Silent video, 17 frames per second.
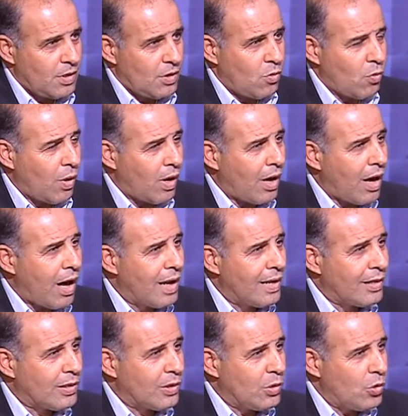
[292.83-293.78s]

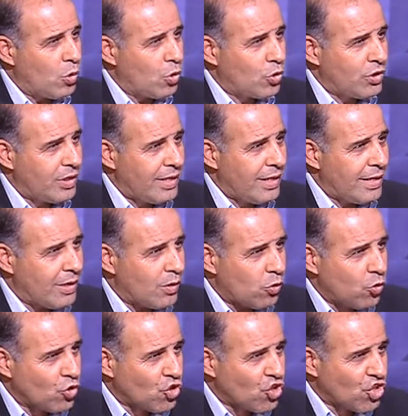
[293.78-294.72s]
وقالت لأخته
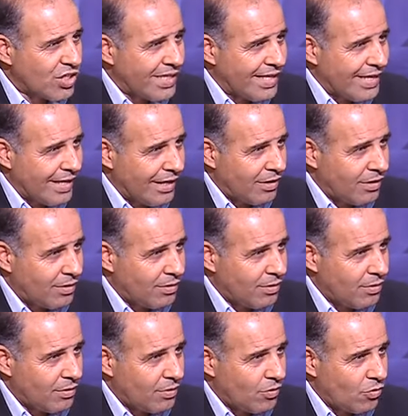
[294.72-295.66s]
قصيه
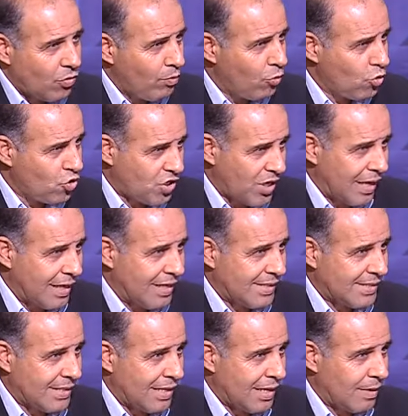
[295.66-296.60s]
أم موسى عليه
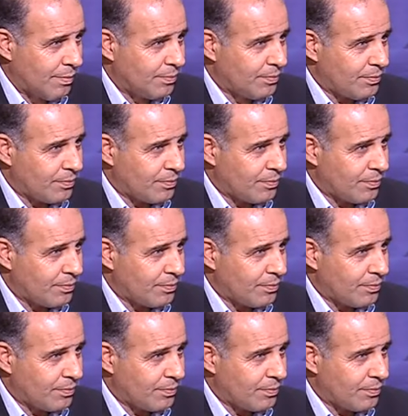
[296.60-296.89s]
السلام